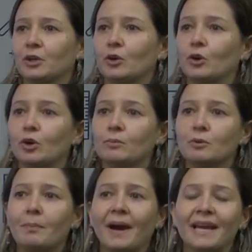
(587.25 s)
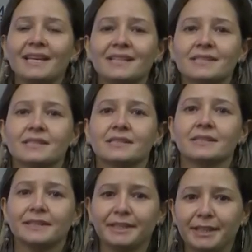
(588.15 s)
como um país
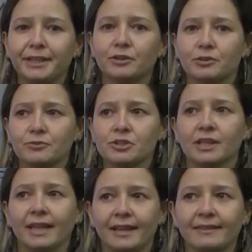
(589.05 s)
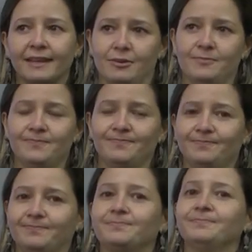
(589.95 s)
tricontinental.
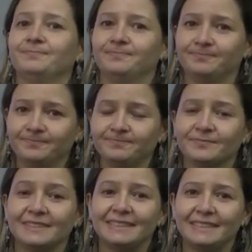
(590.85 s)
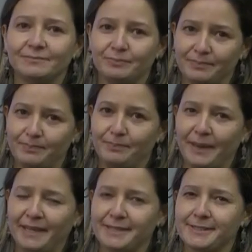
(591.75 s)
Uhum.
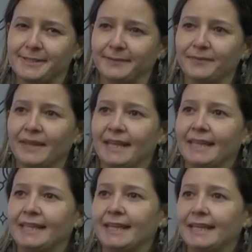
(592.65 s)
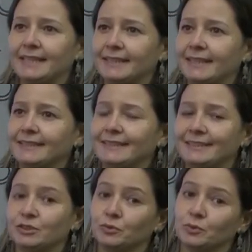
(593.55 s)
Pense que ele tem
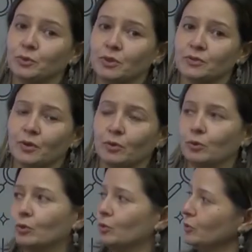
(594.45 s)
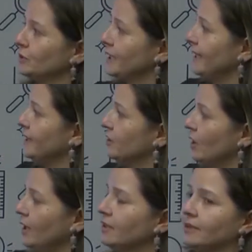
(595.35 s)
o, o, o,
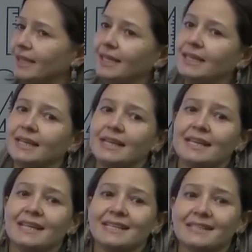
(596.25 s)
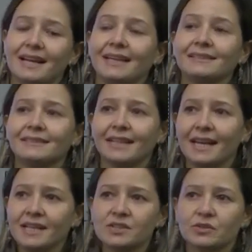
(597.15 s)
território dele está em
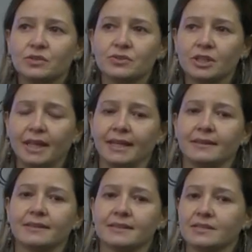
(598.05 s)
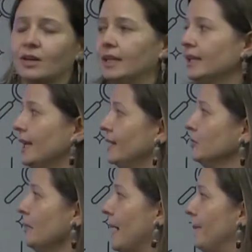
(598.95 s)
três continentes. Olhe lá
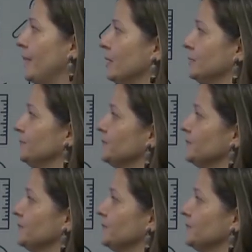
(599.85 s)
no mapa.